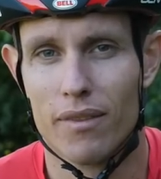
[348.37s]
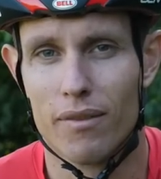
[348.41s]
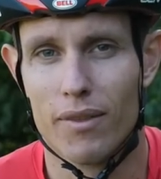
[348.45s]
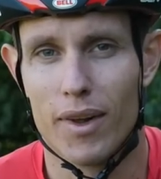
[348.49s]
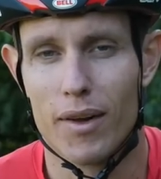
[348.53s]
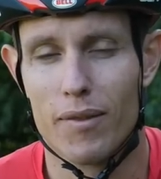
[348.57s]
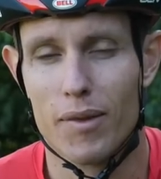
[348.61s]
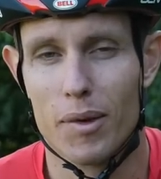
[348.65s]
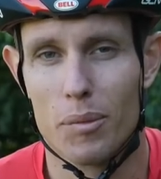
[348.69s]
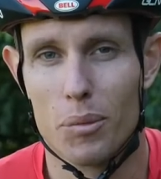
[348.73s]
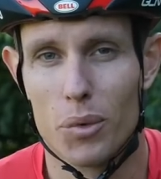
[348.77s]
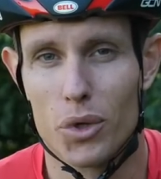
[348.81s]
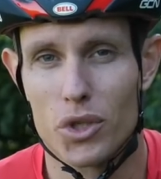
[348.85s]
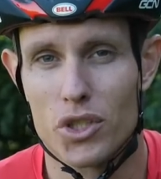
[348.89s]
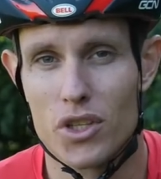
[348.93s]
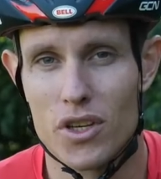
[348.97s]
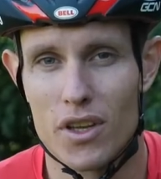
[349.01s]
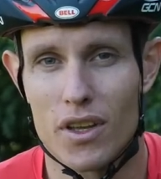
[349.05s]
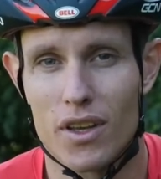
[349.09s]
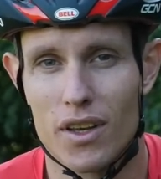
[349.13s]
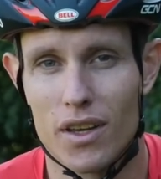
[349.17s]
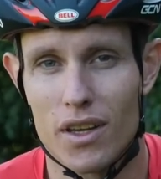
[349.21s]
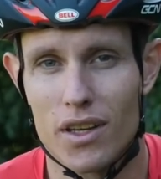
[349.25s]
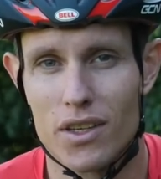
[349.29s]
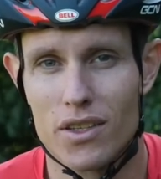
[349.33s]
weil man
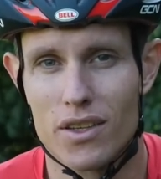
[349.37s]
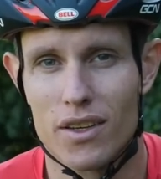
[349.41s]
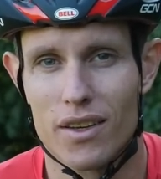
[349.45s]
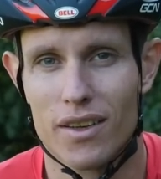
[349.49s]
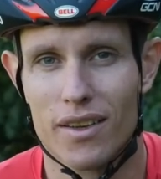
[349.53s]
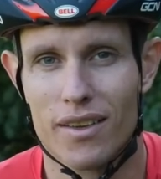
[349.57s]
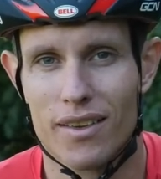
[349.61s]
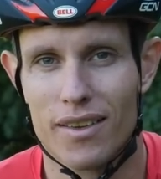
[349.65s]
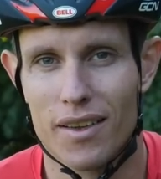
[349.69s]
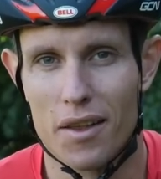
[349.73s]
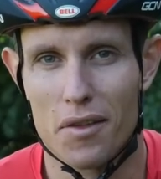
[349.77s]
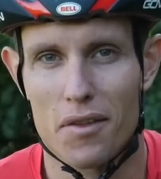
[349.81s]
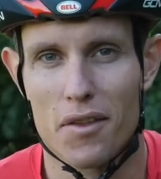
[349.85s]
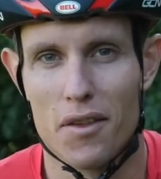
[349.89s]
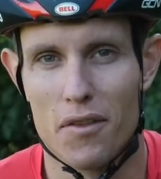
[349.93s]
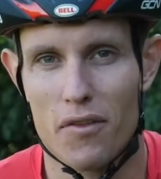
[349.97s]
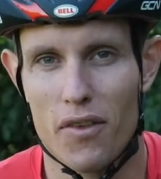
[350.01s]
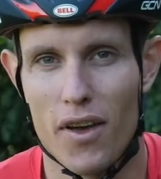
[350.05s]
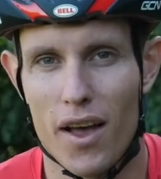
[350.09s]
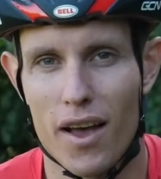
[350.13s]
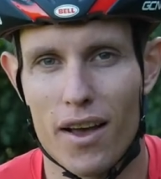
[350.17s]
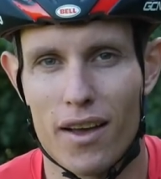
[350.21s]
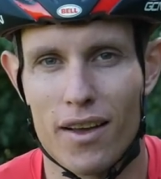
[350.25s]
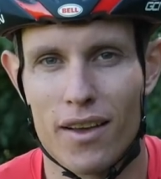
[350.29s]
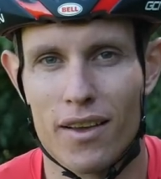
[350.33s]
möchte ja nicht, dass die
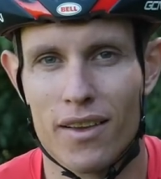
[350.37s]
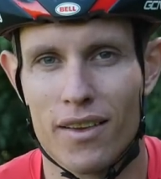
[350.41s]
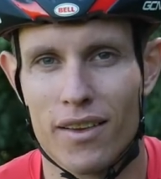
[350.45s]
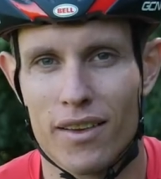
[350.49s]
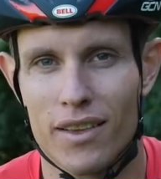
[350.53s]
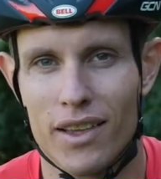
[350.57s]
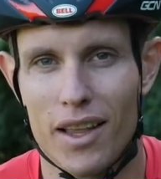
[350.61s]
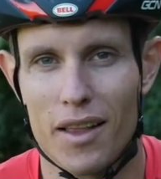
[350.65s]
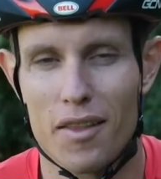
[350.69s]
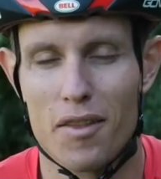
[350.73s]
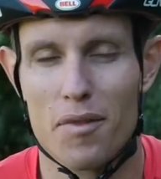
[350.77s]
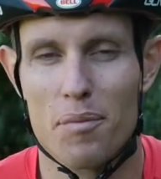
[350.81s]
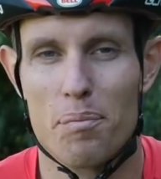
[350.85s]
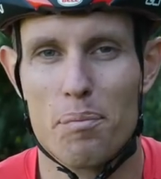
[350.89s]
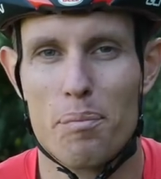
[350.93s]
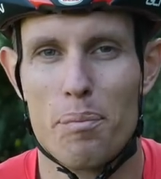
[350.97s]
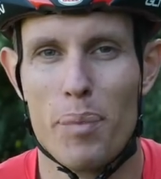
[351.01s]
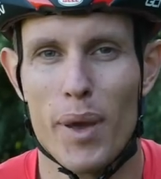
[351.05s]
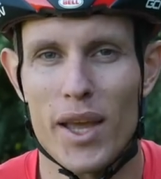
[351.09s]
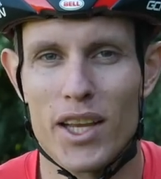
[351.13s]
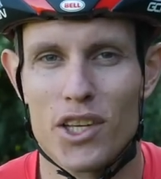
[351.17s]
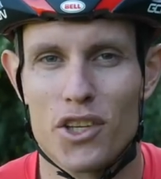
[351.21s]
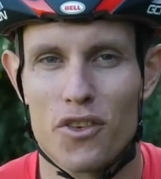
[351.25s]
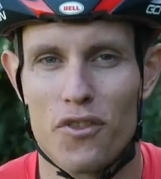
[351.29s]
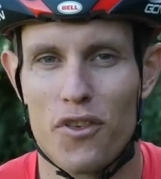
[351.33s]
Fahrer das
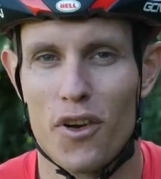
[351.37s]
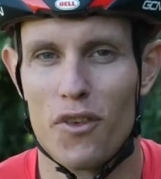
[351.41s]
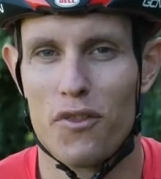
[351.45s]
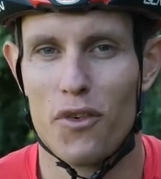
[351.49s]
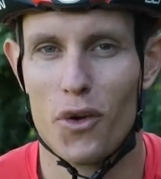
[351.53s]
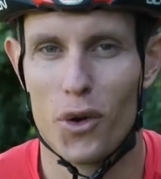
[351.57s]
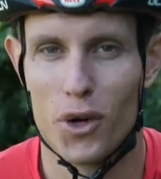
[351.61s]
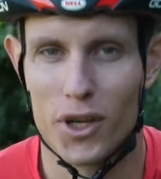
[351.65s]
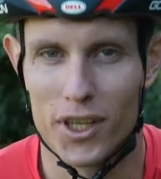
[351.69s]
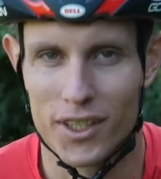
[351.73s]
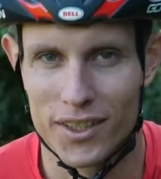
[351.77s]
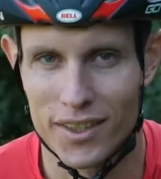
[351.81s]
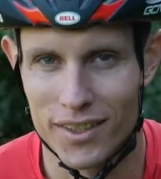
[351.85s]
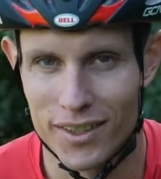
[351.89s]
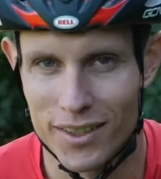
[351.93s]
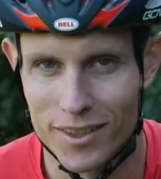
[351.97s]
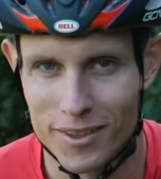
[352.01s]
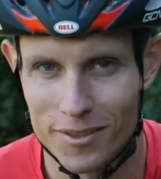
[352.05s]
Pech verfolgt.